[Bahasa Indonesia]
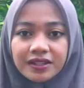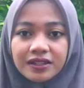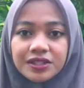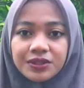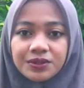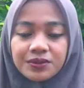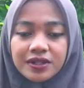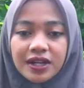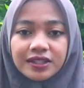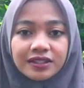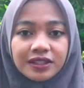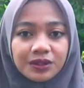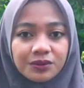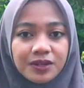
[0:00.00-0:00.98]
dan juga
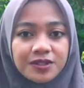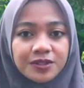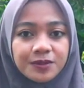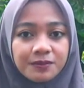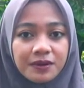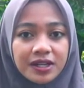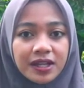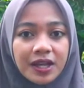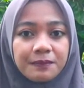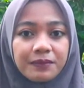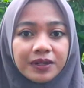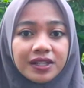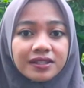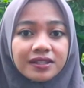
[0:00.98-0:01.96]
tentunya sebagai
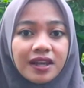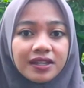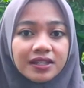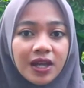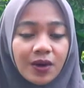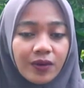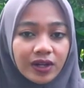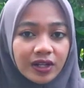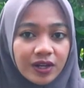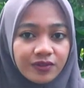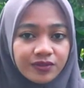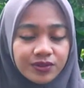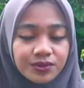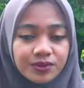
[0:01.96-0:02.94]
pengendali hawa
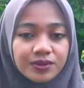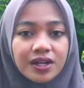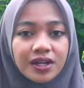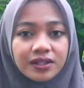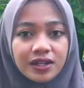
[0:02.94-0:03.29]
nafsu